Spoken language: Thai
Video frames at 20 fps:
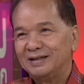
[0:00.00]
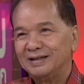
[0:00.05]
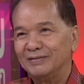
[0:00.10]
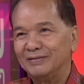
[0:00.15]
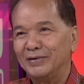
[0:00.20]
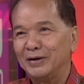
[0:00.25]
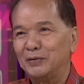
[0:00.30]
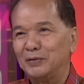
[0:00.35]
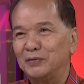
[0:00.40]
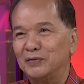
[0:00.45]

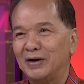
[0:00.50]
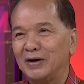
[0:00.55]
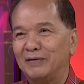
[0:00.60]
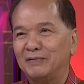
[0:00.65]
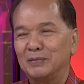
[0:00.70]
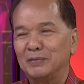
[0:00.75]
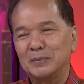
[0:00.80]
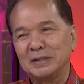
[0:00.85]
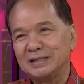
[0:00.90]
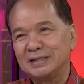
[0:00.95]
ใช่ไหมคุณว
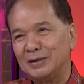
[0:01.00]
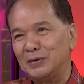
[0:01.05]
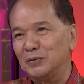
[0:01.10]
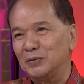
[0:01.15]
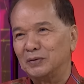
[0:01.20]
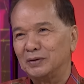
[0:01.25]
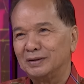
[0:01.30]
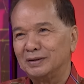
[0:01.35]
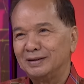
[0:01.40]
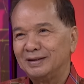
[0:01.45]
ราวิทย์มันส
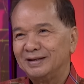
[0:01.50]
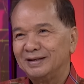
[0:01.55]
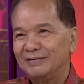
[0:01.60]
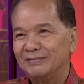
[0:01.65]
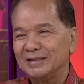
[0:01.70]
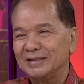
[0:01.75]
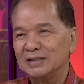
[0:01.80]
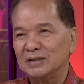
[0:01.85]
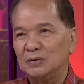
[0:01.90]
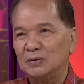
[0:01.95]
นุ
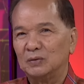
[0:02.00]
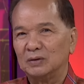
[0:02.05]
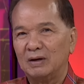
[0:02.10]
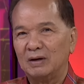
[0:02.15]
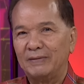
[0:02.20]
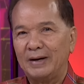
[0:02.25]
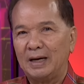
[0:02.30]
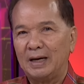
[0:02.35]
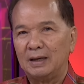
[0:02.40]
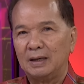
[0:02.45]
กแต่